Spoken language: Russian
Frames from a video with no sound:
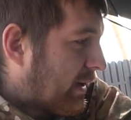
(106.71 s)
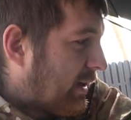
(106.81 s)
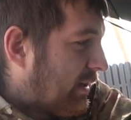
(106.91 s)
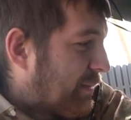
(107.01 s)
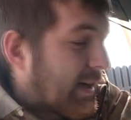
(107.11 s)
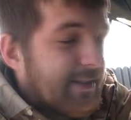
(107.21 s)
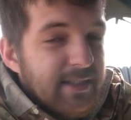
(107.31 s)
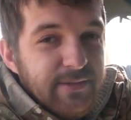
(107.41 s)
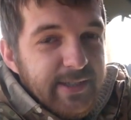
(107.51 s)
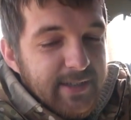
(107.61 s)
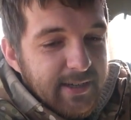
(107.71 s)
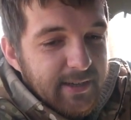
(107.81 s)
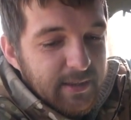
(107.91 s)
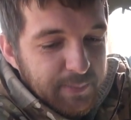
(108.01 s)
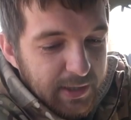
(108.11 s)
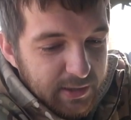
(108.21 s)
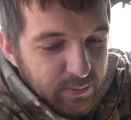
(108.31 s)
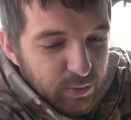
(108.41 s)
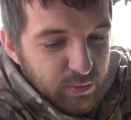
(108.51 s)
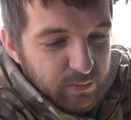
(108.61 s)
И магазины все закрыты,
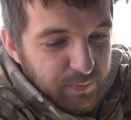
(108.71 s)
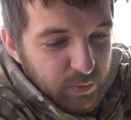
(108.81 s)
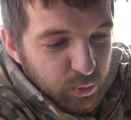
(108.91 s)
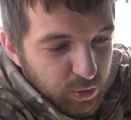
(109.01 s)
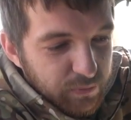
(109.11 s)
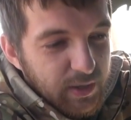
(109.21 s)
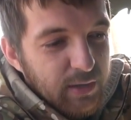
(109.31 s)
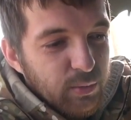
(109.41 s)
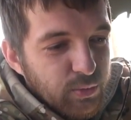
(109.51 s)
поэтому урвал,